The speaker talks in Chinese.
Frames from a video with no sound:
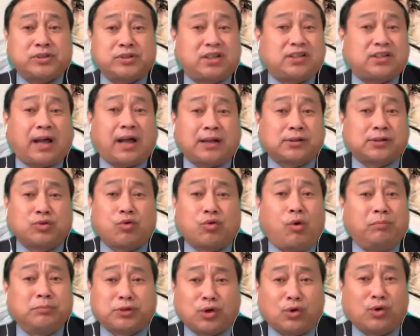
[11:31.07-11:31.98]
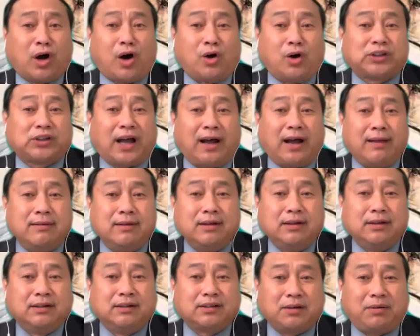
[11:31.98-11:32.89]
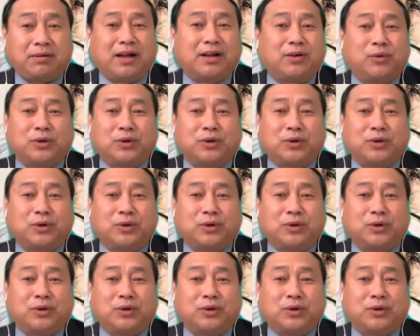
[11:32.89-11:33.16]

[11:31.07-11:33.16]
其他东西我们都好谈，对吧？